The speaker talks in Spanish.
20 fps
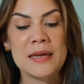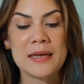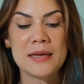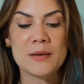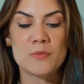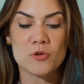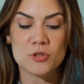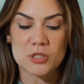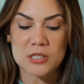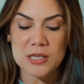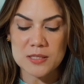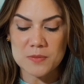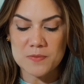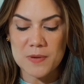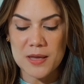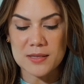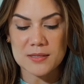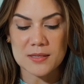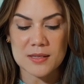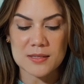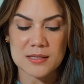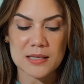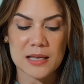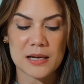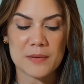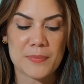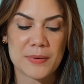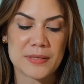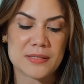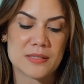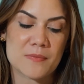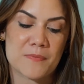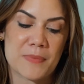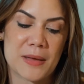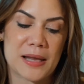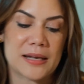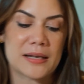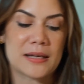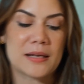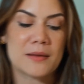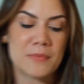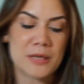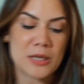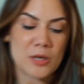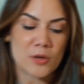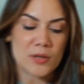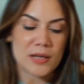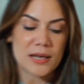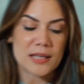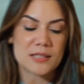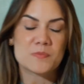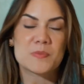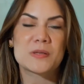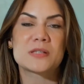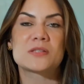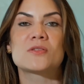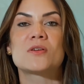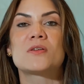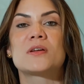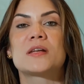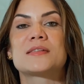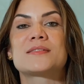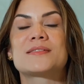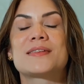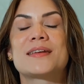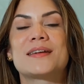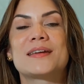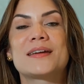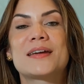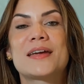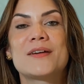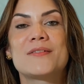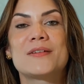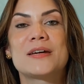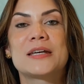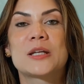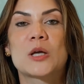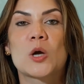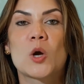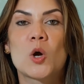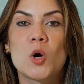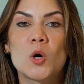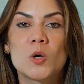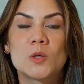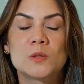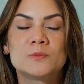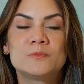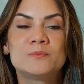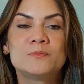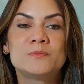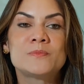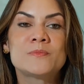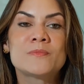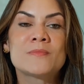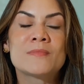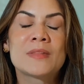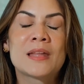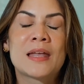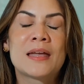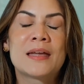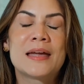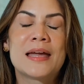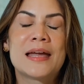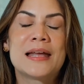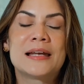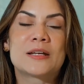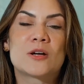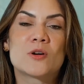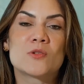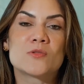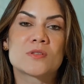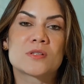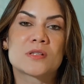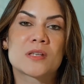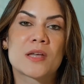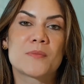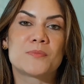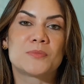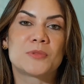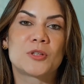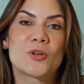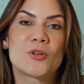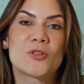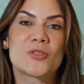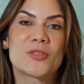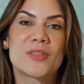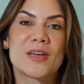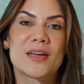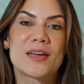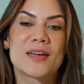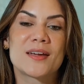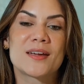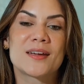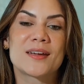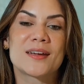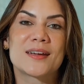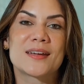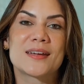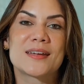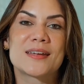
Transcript: y muchas veces el principal enemigo de las personas tiene que ver con el concepto de